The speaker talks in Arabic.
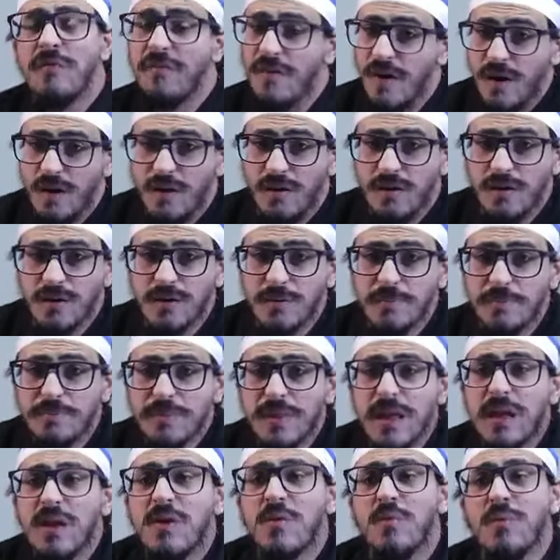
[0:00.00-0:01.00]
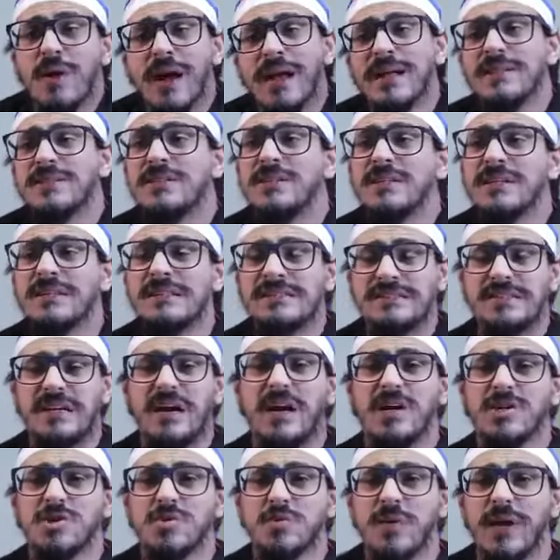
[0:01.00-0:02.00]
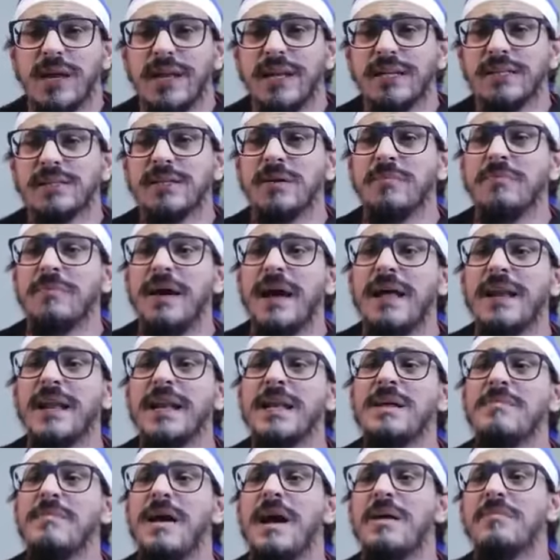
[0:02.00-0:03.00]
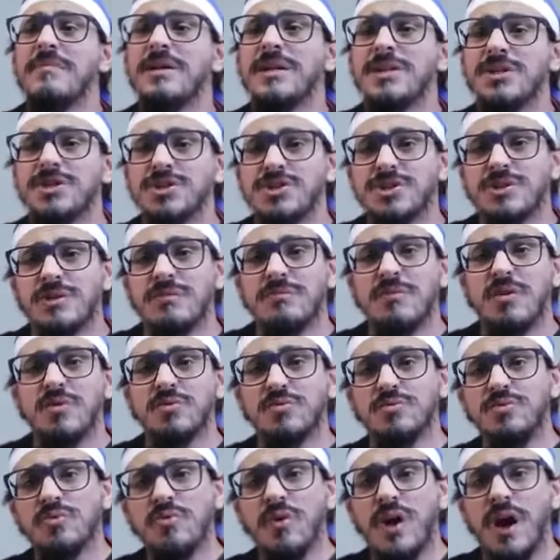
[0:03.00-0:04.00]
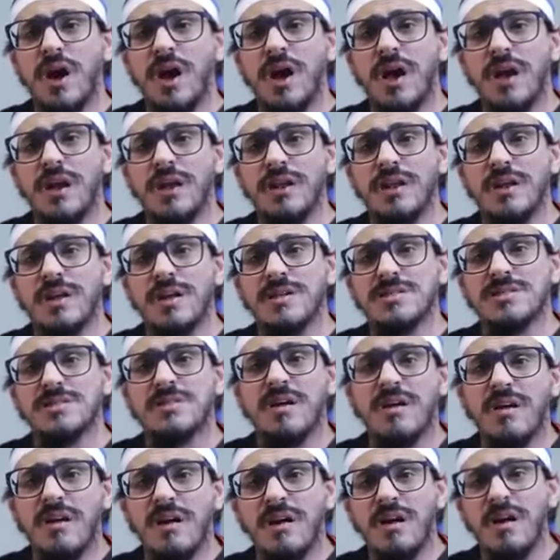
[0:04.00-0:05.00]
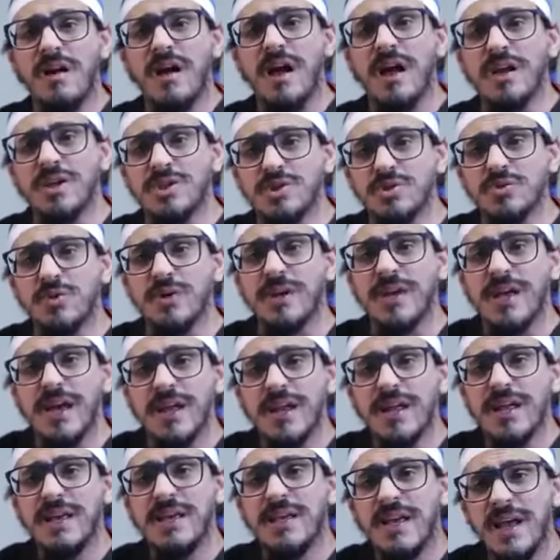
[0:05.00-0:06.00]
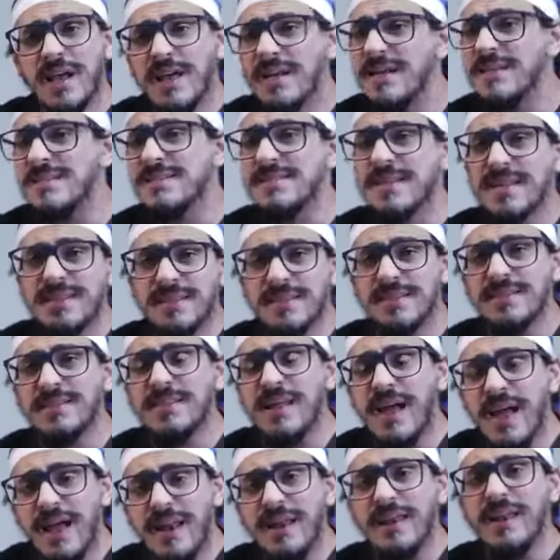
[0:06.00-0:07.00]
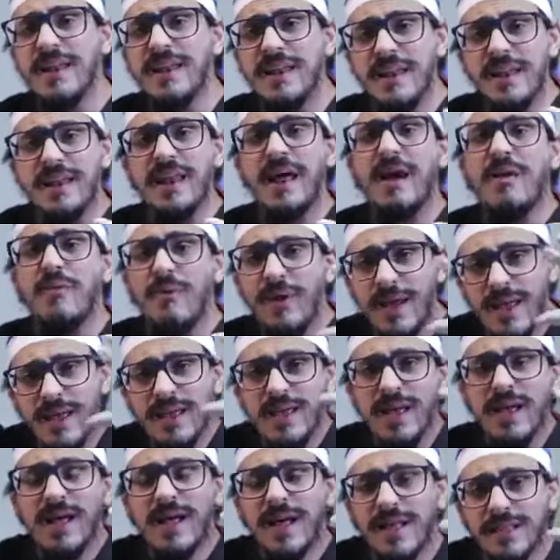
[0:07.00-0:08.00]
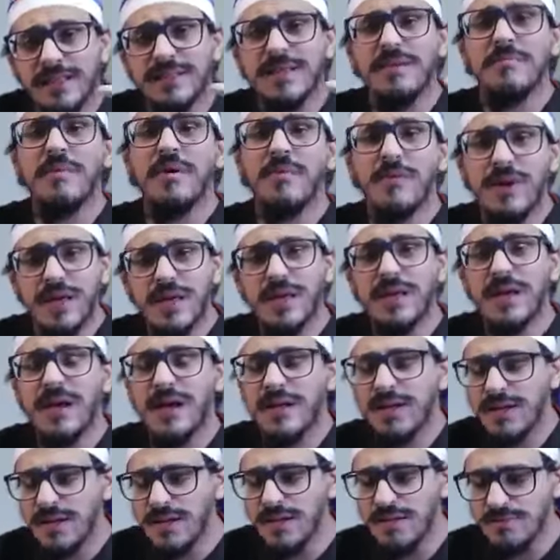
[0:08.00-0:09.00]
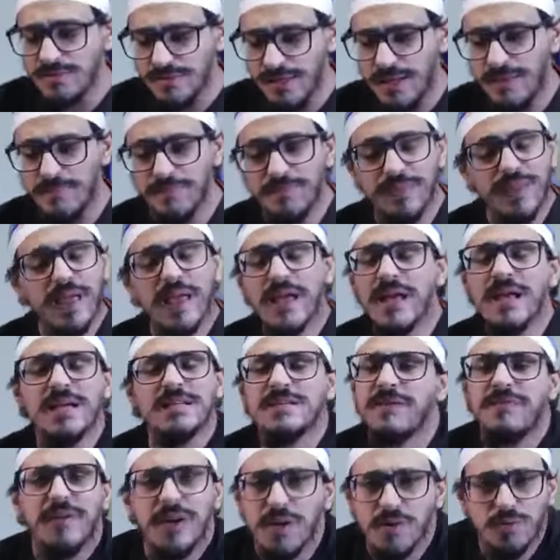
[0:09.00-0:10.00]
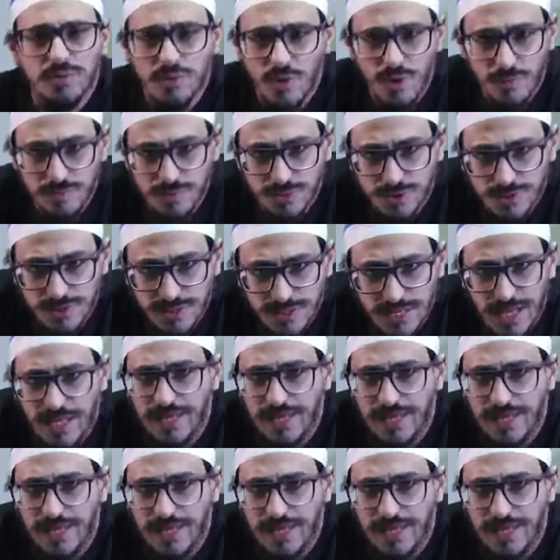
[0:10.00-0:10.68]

وافكر واحد يطرح سؤال طب انا ليه ما اعملش موضوع القسطره الشريانيه لسد الاوعيه الدمويه للبتاع از ا فيري جود اوبشن